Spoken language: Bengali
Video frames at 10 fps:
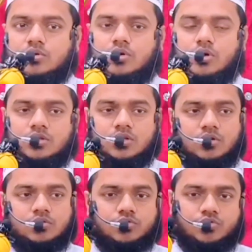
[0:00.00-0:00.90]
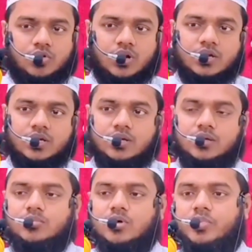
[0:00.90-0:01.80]
রক্তাক্ত জুলাই
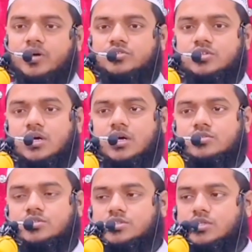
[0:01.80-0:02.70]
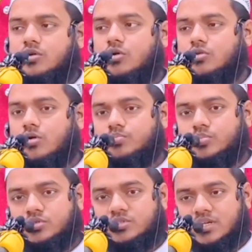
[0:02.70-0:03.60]
বা পাঁচই আগস্টের গণ
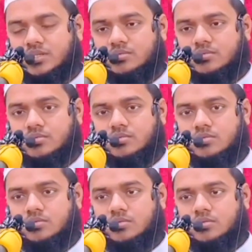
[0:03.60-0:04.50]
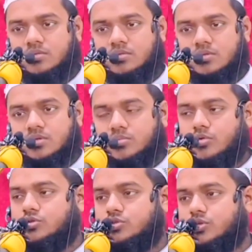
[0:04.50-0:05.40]
অভ্যুত্থান
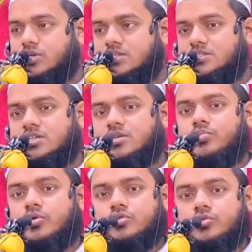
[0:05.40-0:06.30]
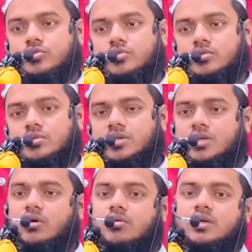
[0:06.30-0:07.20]
এবং স্বৈরাচারের পতন
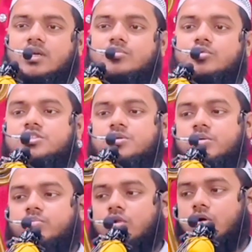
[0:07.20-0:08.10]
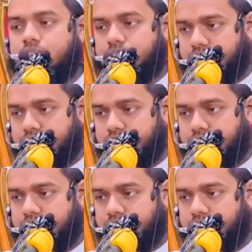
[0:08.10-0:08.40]
এটিকে অনেকেই বলছে বিপ্লব